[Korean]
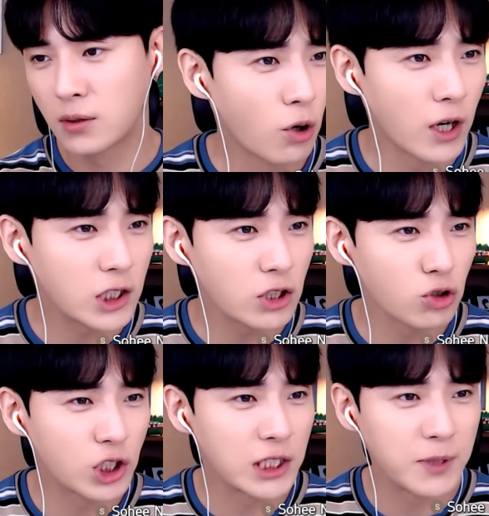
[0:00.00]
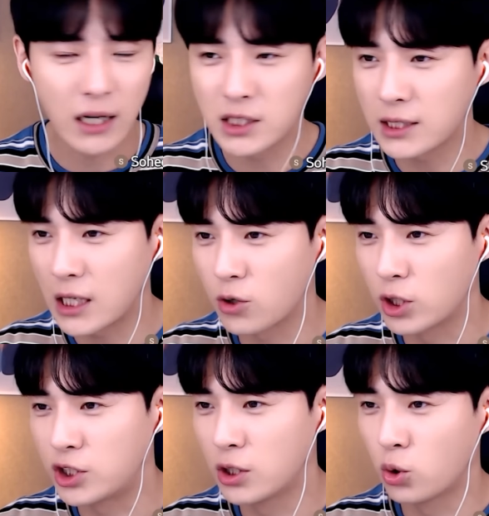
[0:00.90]
너랑 친구도 지금 당장 사과로 해.
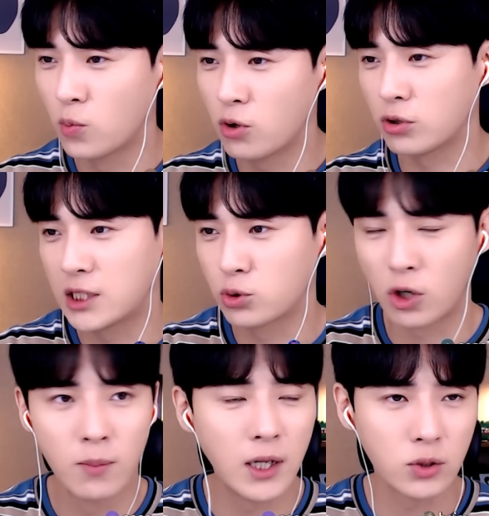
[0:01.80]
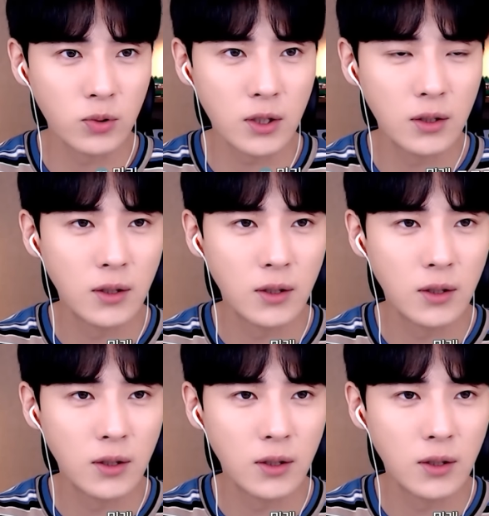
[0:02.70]
뒤에서 욕먹은 거 지금 정말 안 좋을까?